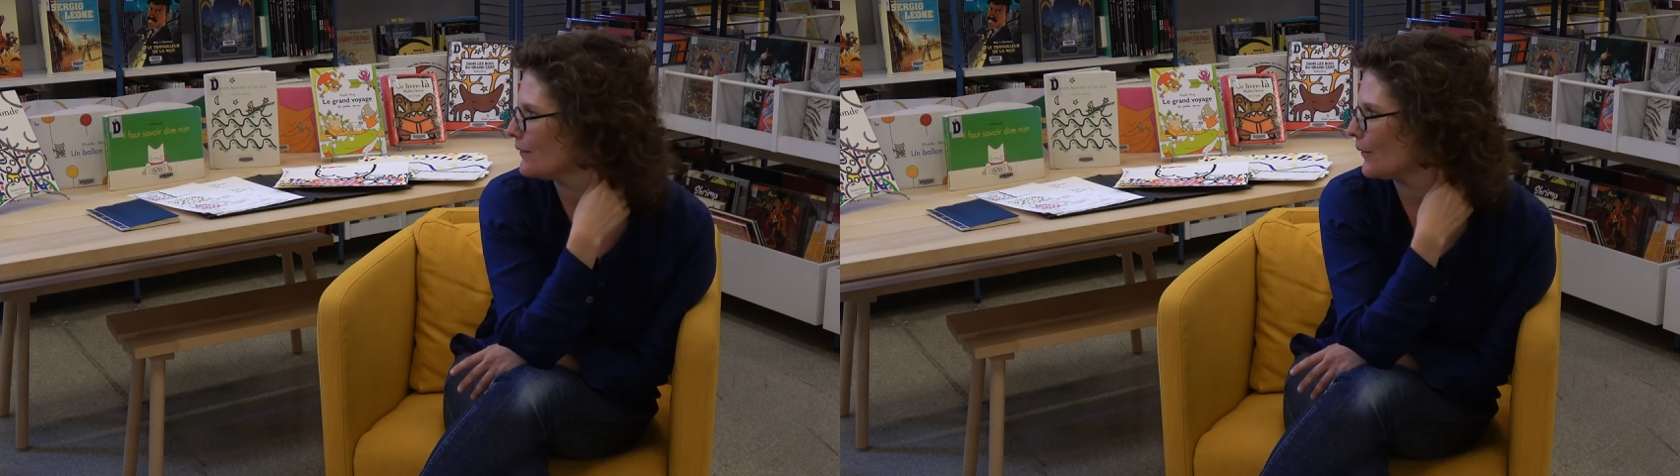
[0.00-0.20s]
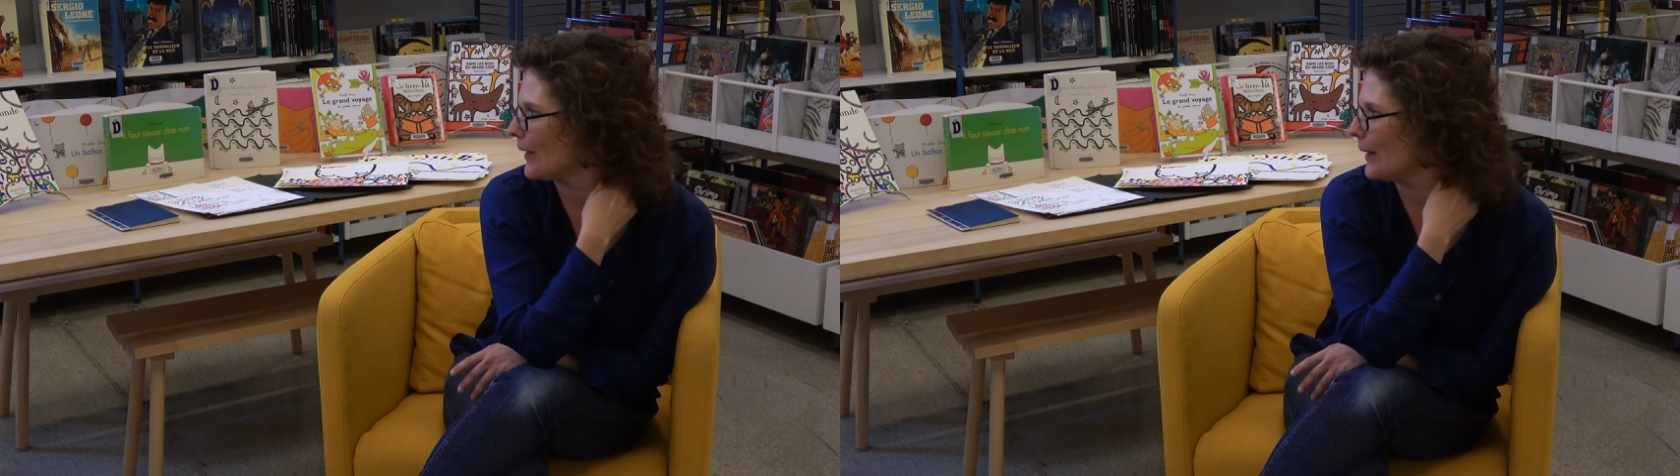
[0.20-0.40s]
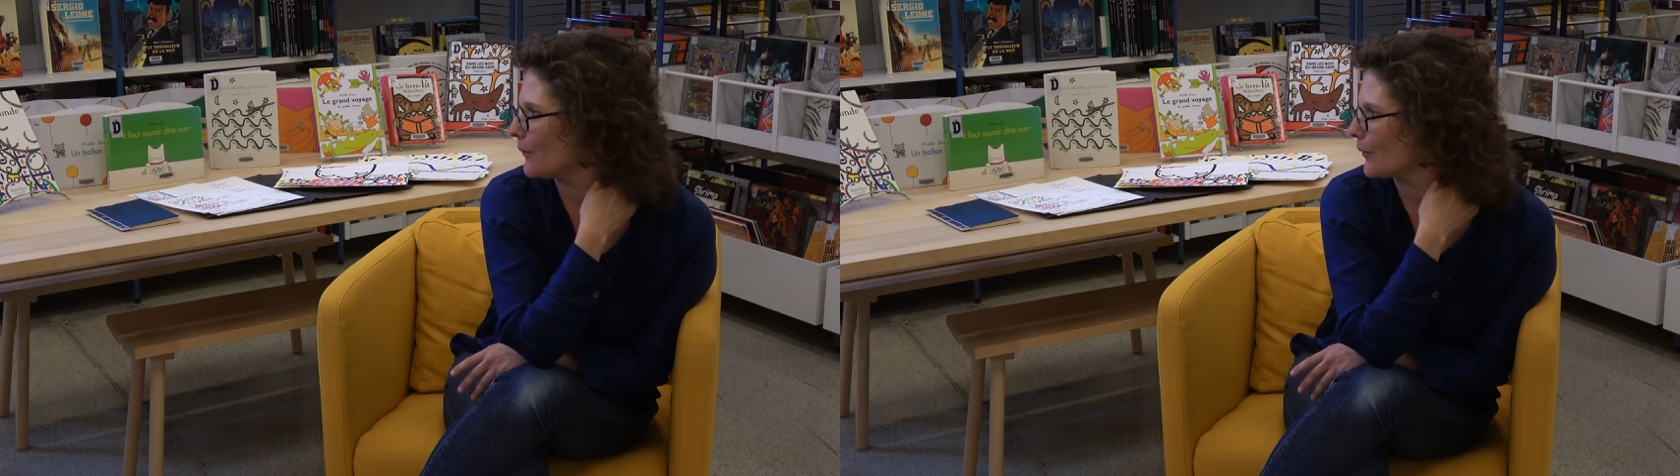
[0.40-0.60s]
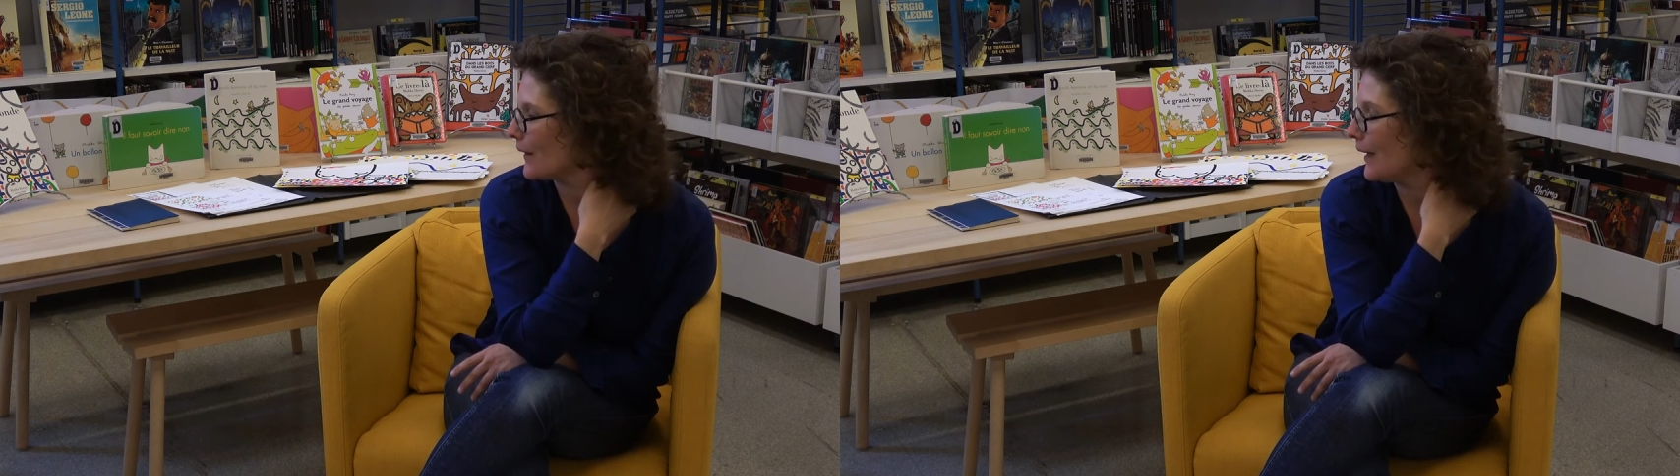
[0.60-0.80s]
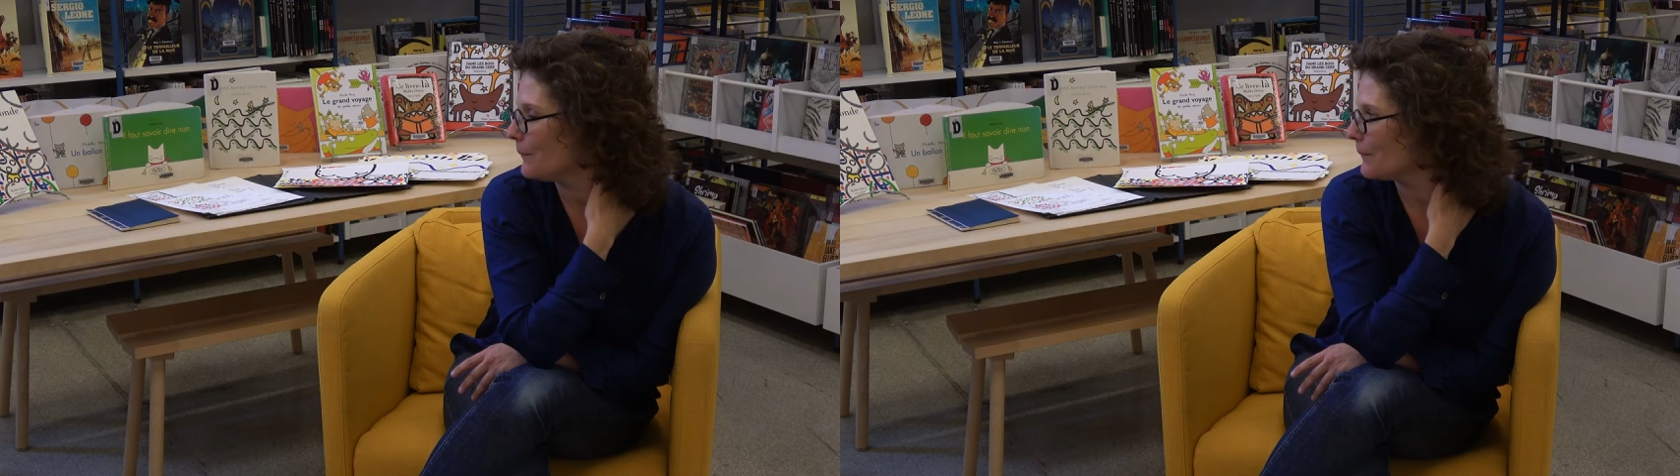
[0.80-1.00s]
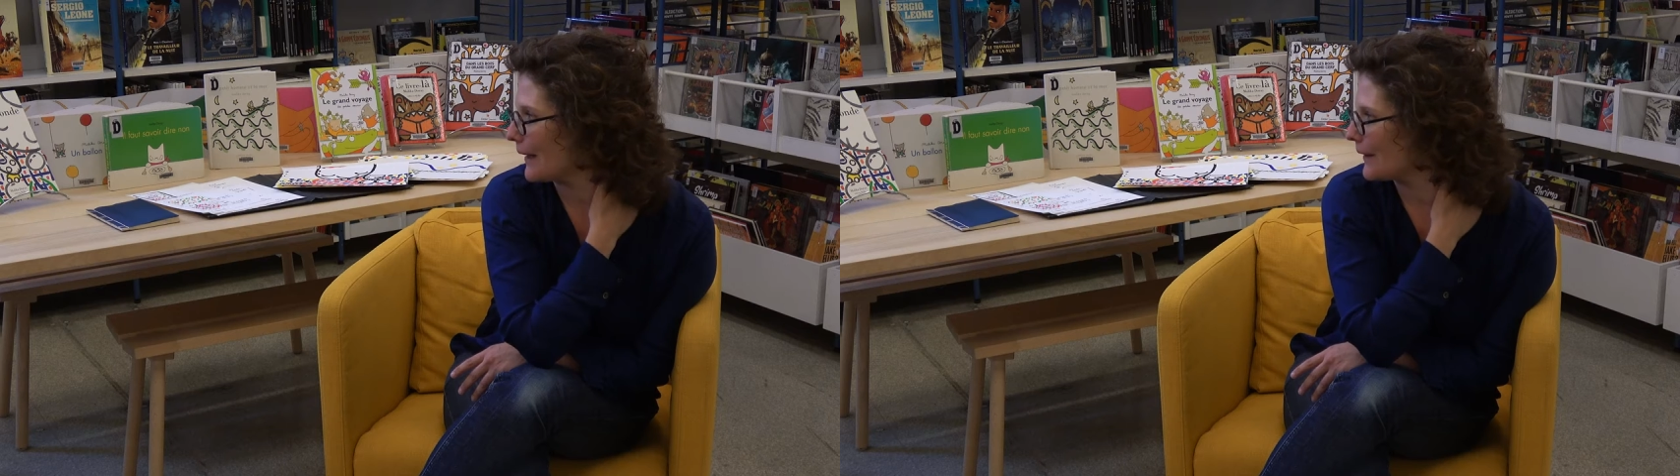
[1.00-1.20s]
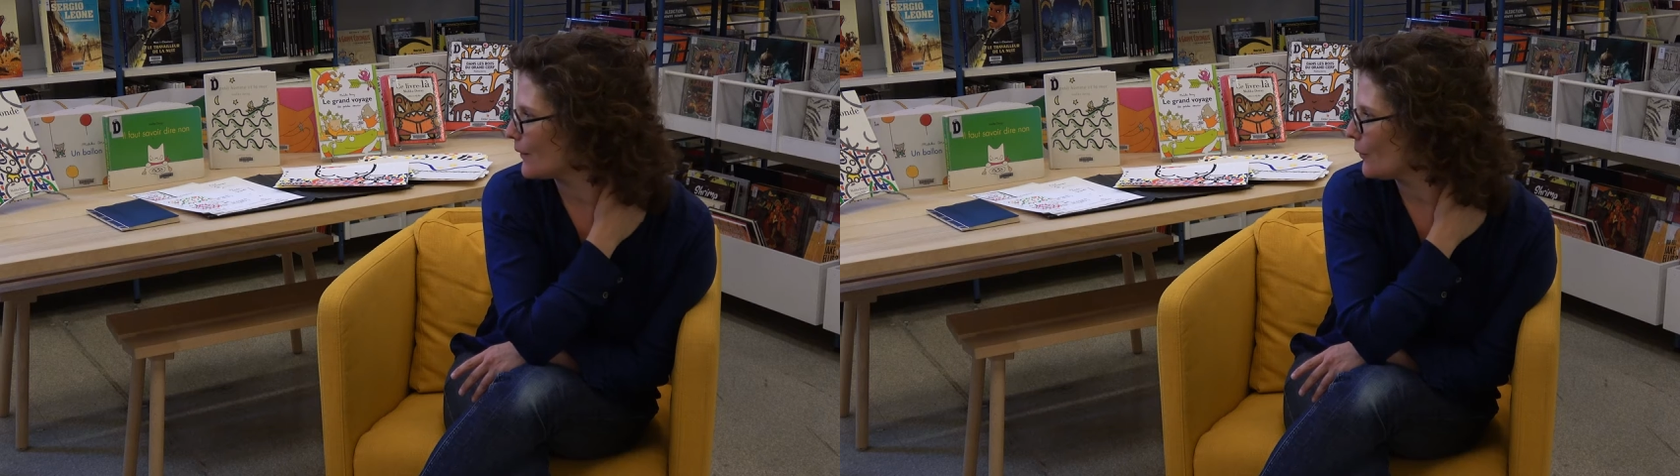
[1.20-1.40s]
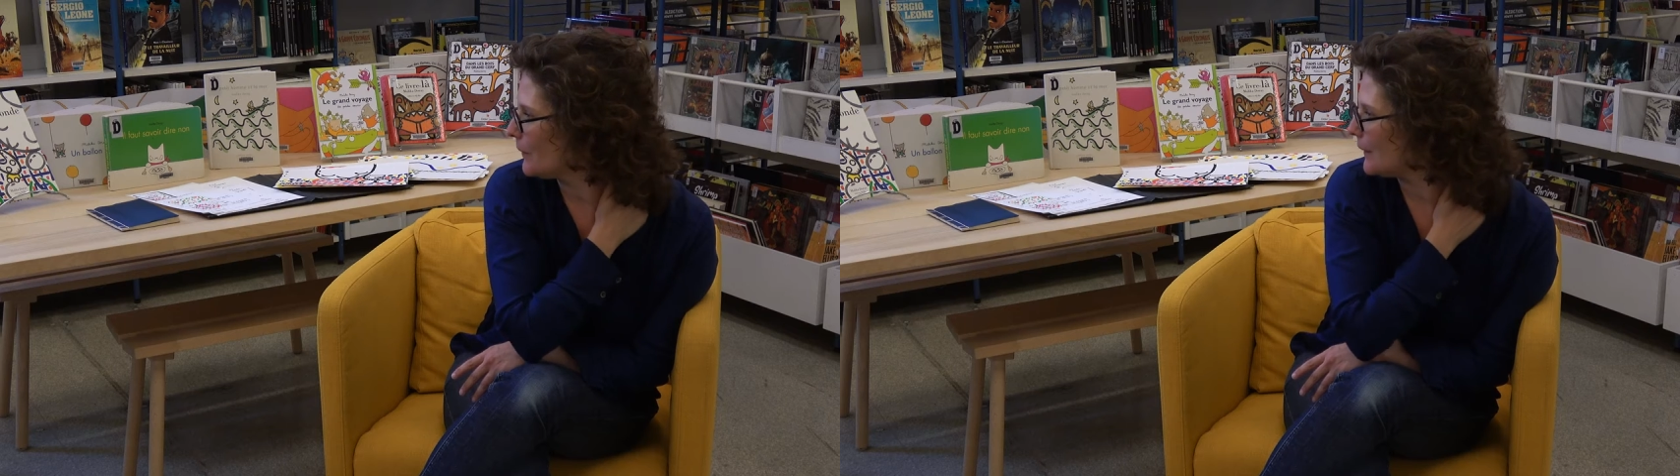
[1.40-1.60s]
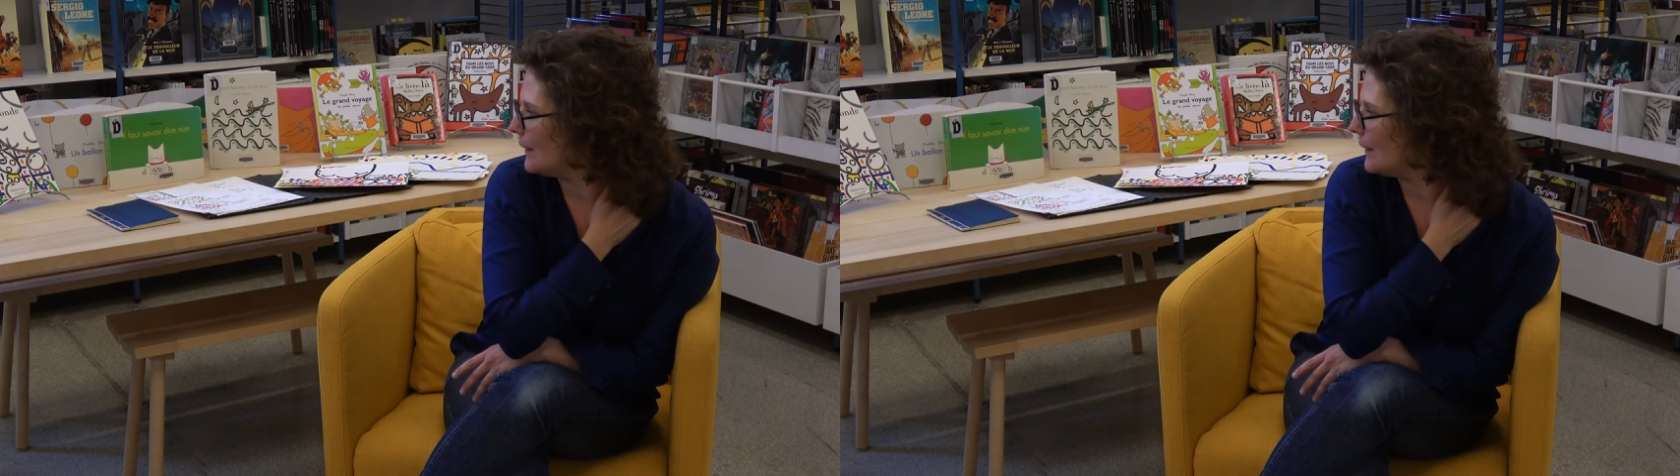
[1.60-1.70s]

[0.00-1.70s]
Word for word: dans la montagne, par exemple,